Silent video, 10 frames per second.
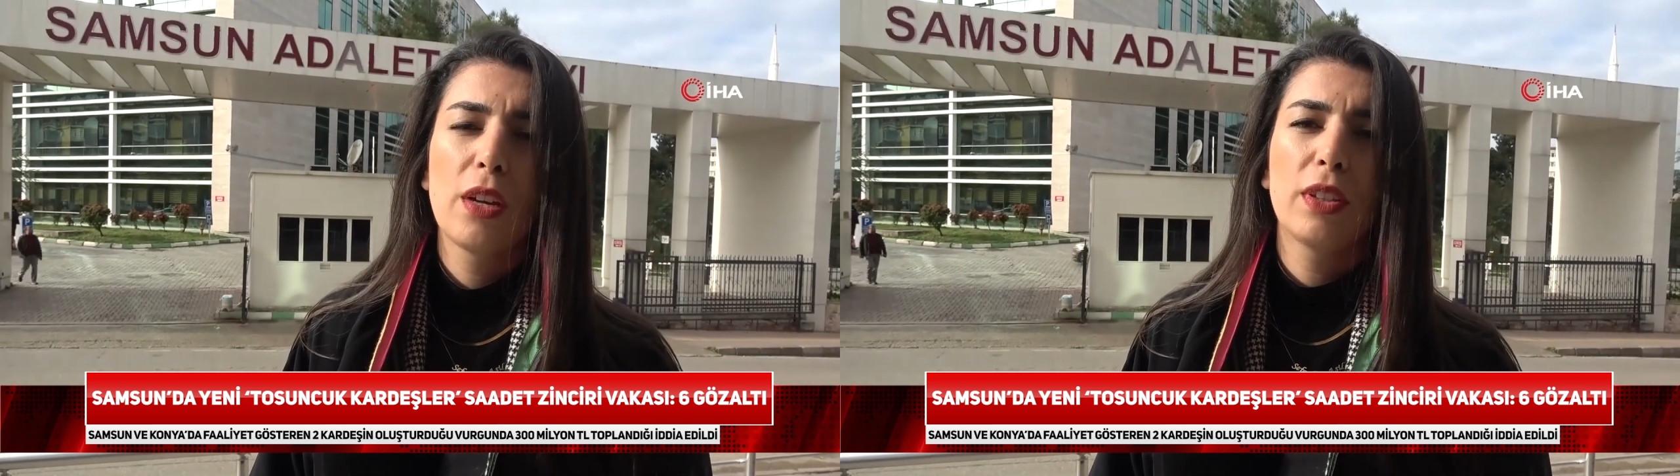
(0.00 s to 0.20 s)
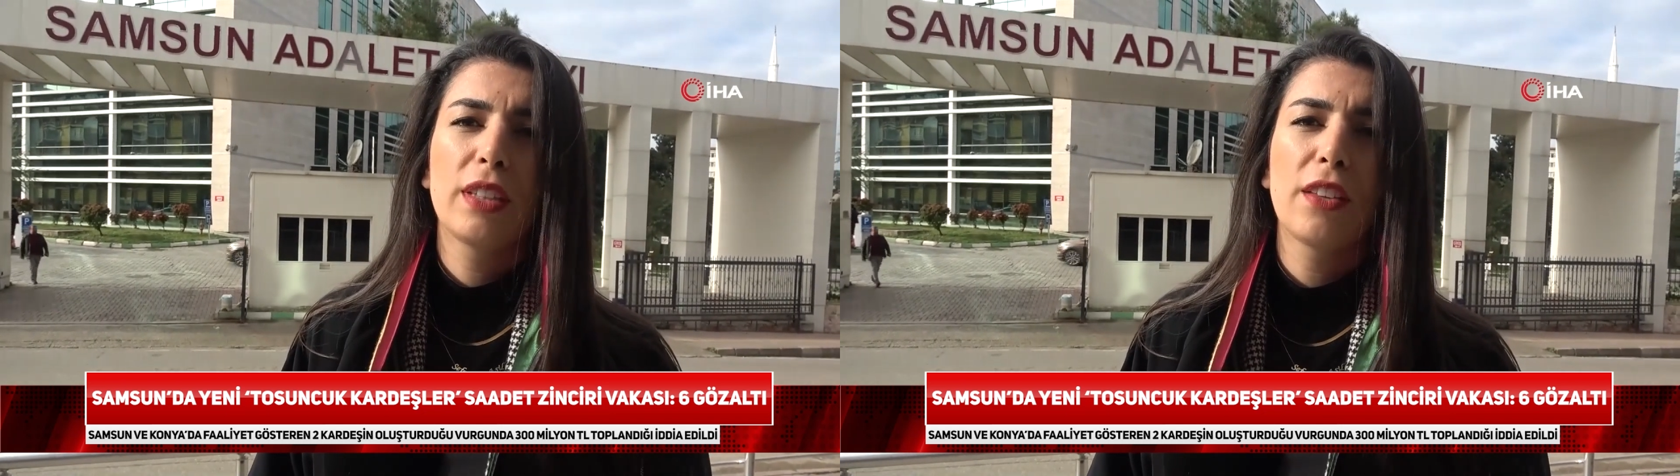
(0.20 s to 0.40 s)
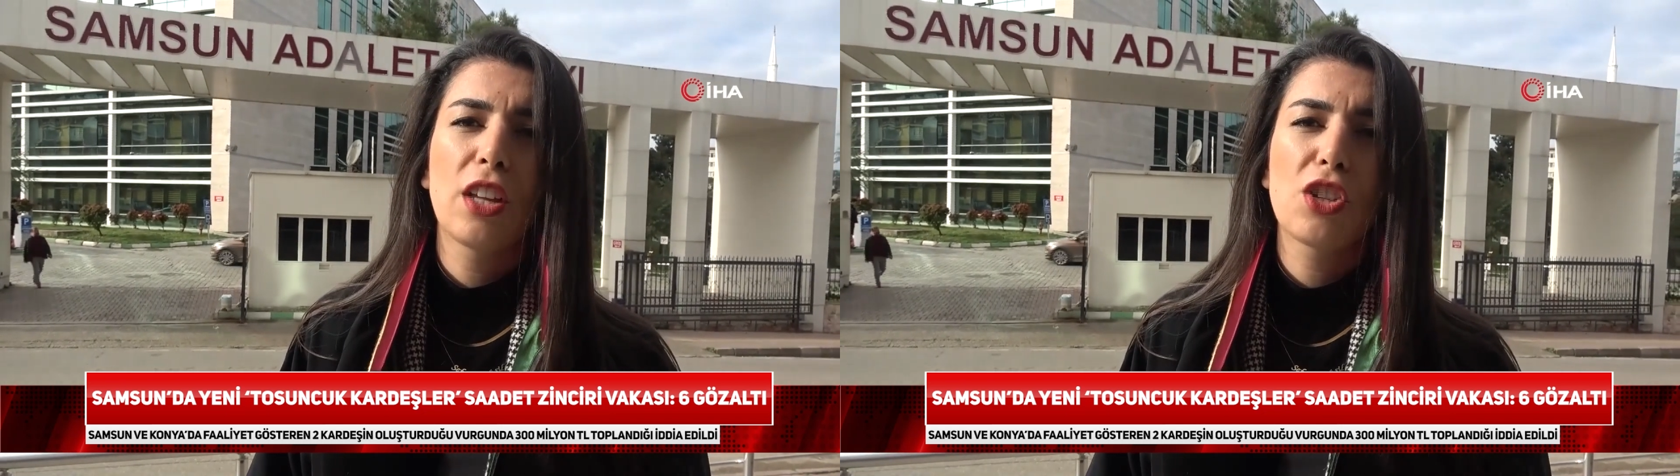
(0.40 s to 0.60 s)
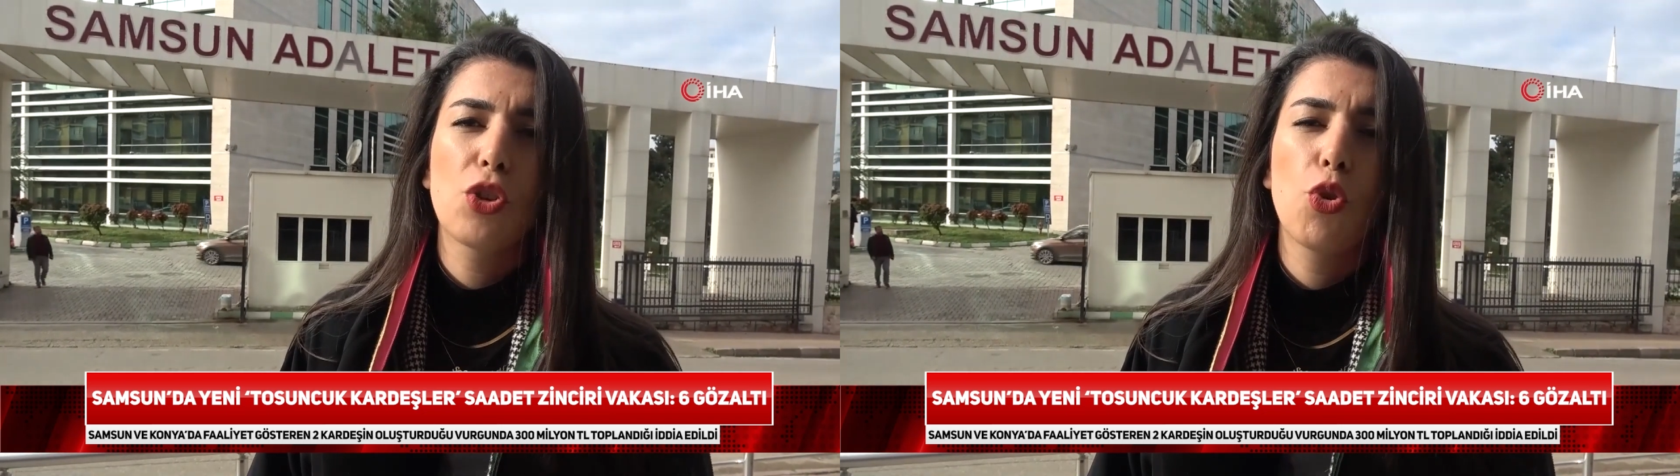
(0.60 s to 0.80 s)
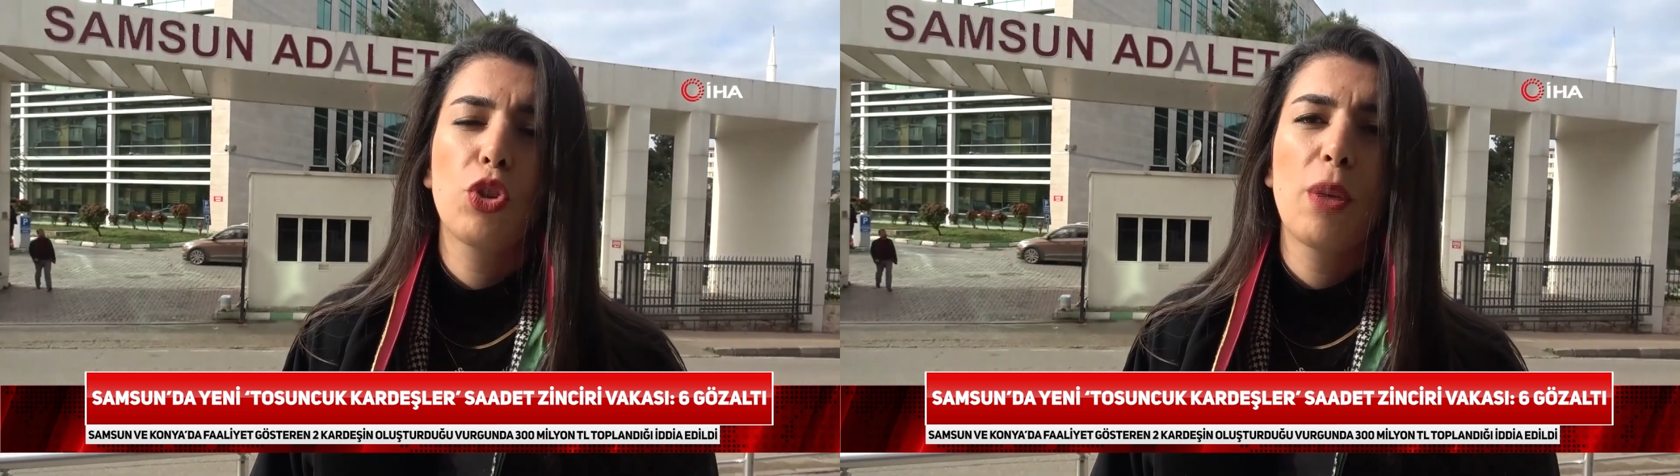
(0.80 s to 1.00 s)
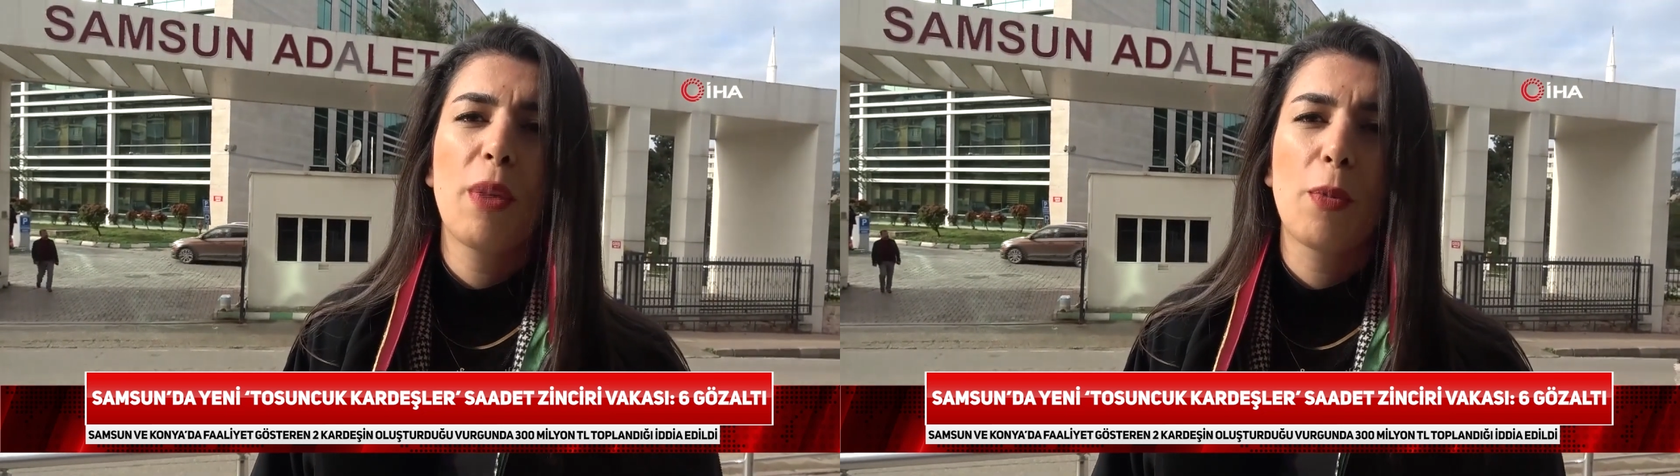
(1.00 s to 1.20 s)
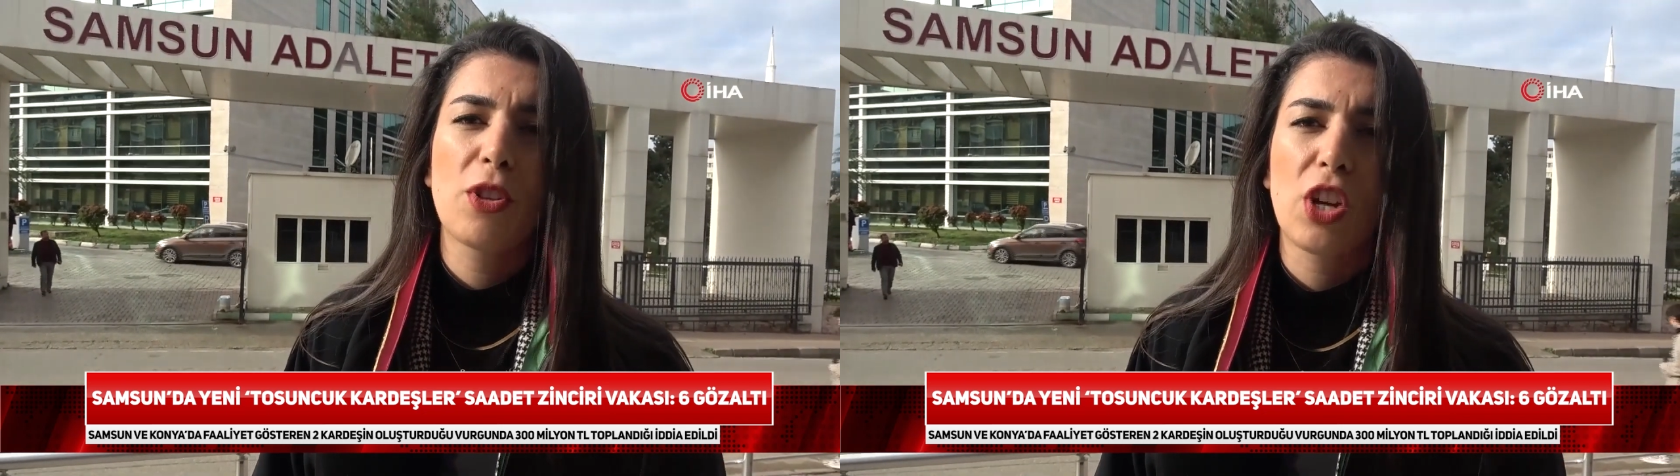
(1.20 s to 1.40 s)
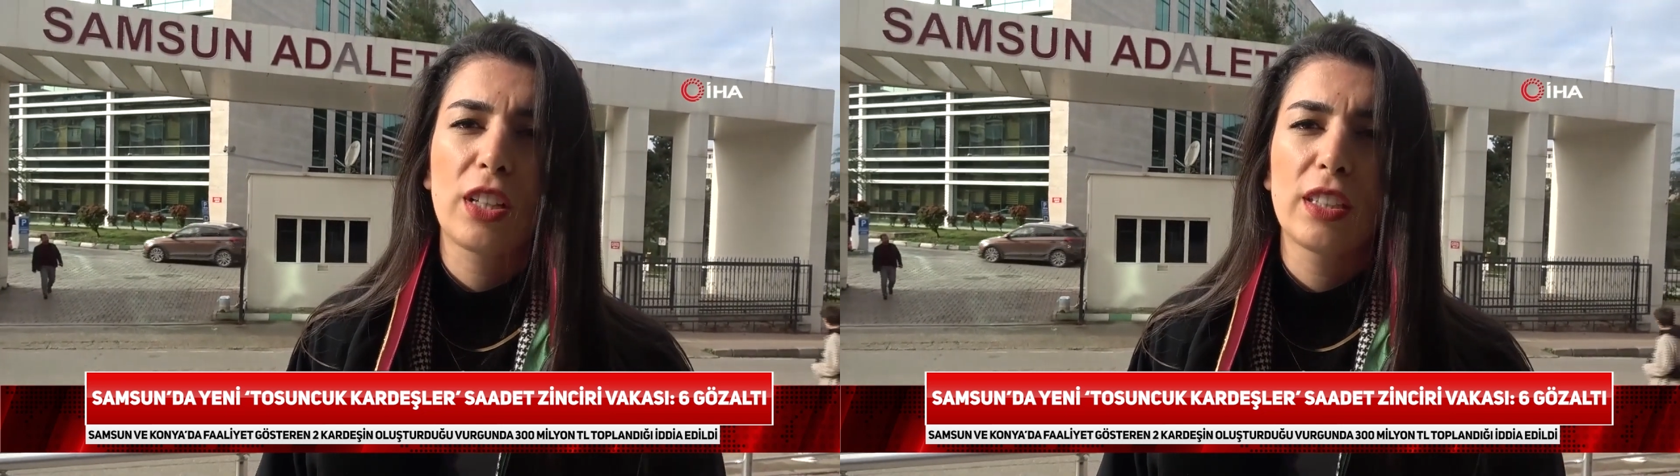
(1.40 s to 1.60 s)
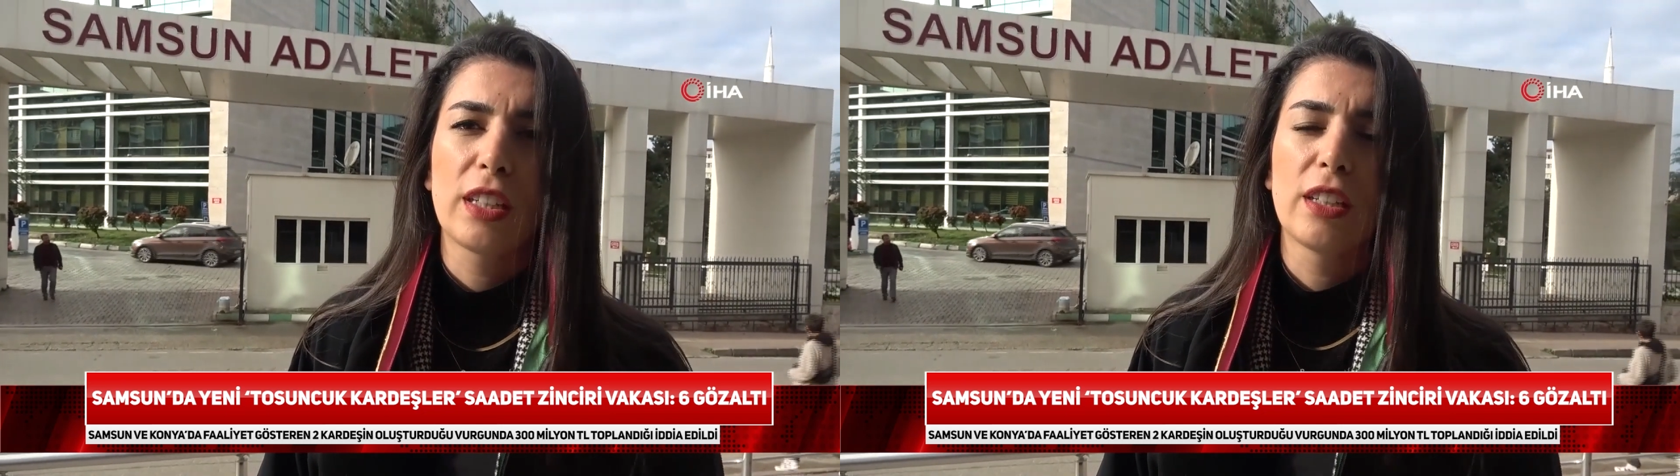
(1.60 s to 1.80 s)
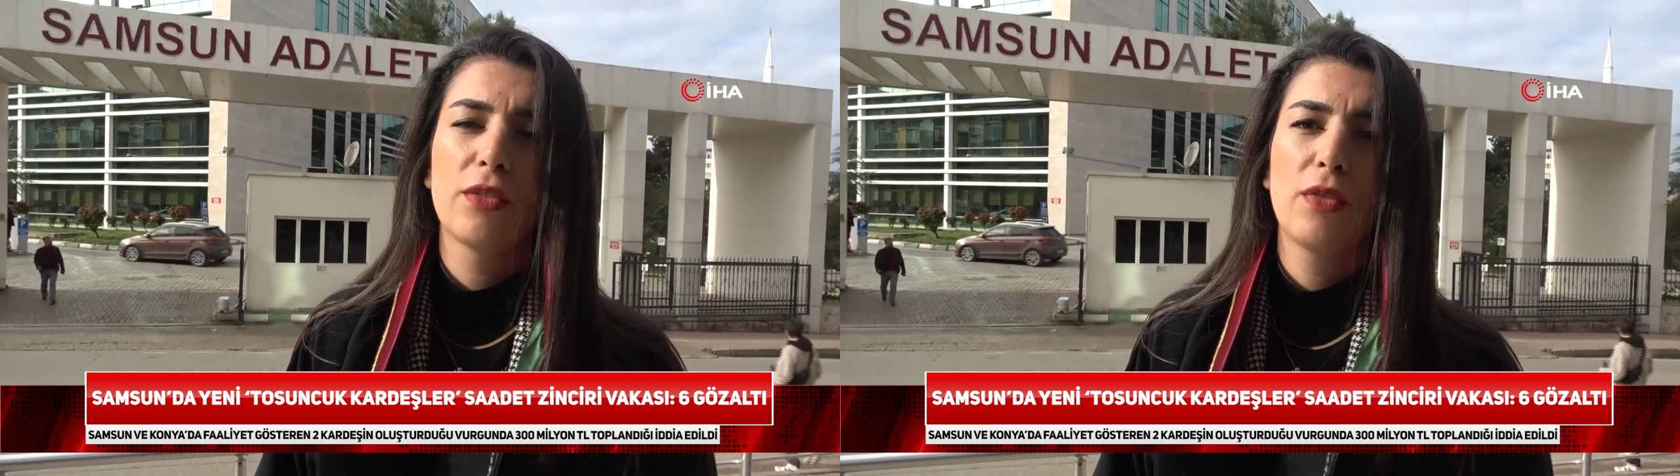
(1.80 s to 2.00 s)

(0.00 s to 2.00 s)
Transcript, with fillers: vatandaşlara ödeme yapacakları